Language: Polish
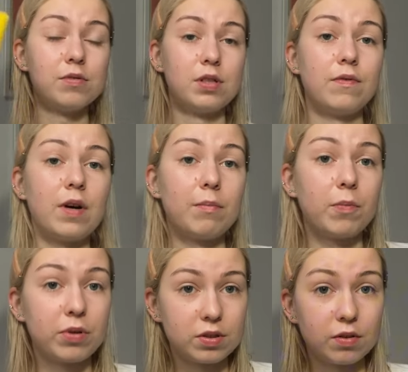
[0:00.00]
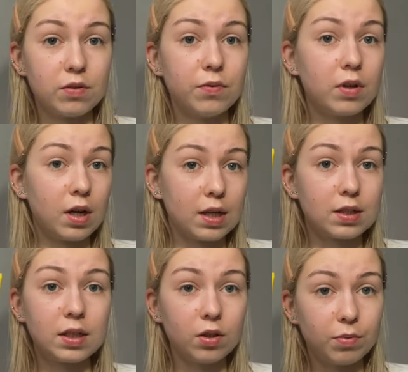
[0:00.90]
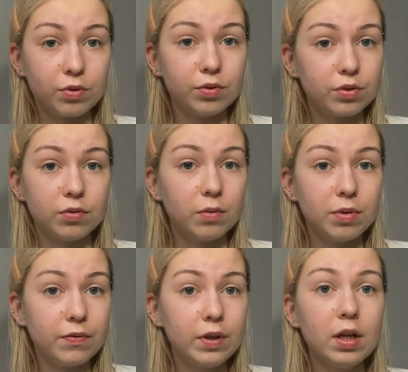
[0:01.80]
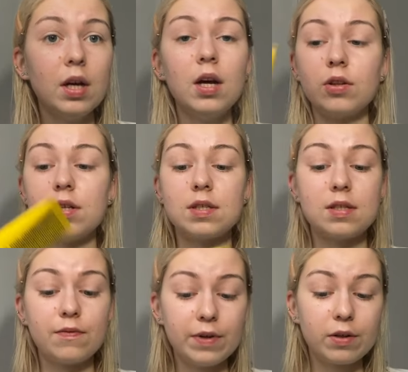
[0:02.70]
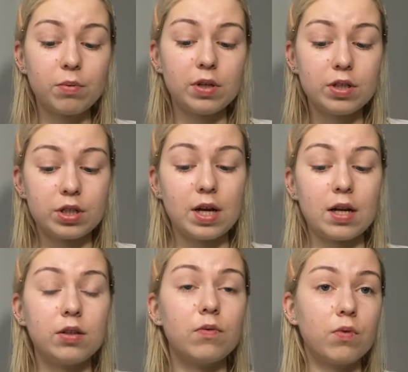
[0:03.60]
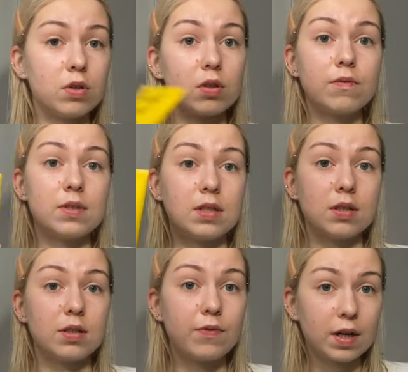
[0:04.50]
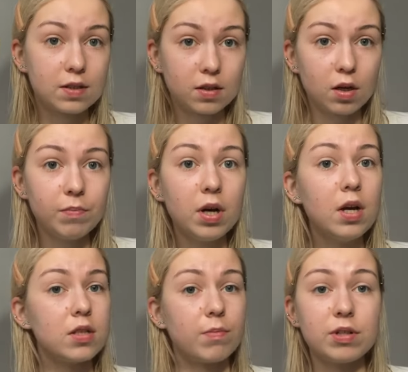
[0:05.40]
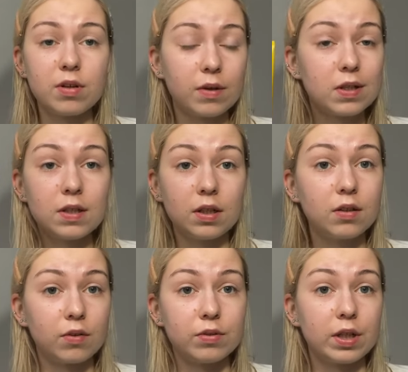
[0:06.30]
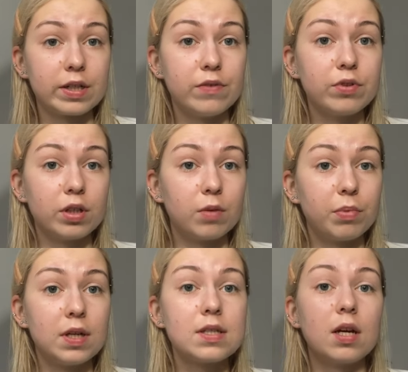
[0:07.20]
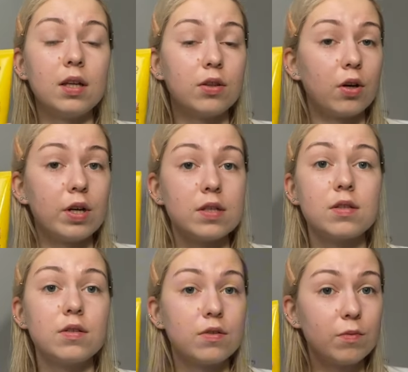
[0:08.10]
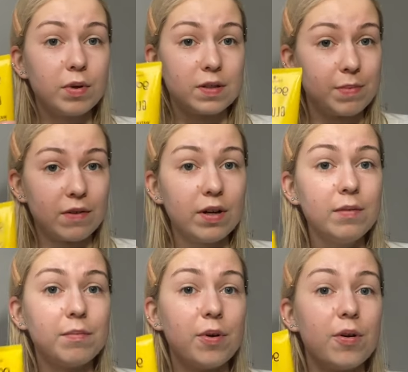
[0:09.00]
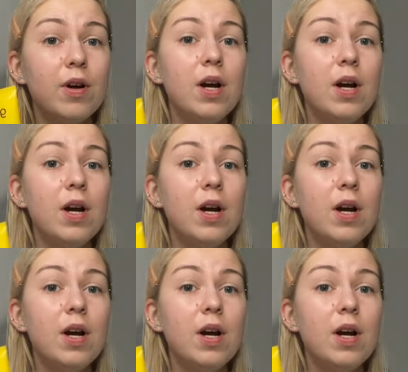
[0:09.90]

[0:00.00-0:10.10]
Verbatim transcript: używam po prostu od dwóch lat tego produktu do brwi. To jest zwykły żel do włosów z Schwarzkopf. Zobaczyłam kiedyś na TikToku, że jakaś dziewczyna go poleca i to jest super sprawa, bo